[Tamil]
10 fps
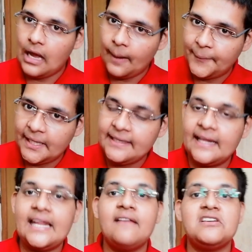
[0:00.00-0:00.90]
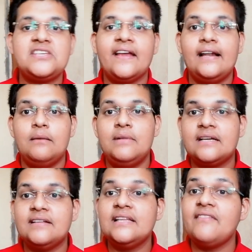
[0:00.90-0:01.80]
அப்போ தான் நிறைய விஷயங்கள்
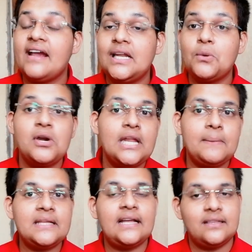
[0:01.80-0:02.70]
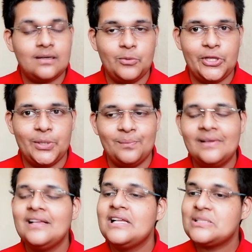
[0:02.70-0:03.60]
நம்மளுக்கு வந்து வெங்கல உருளை பற்றி கற்றுக்க முடியும்
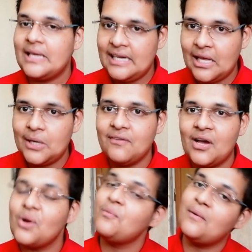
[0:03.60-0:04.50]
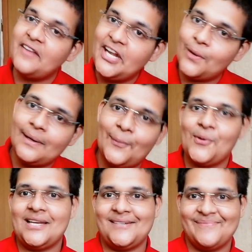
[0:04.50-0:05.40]
ஸோ எல்லாரும் வாங்க வீடியோக்குள்ளே
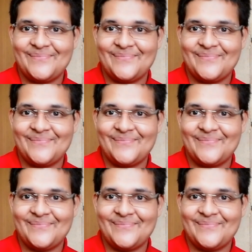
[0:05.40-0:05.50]
போகலாம்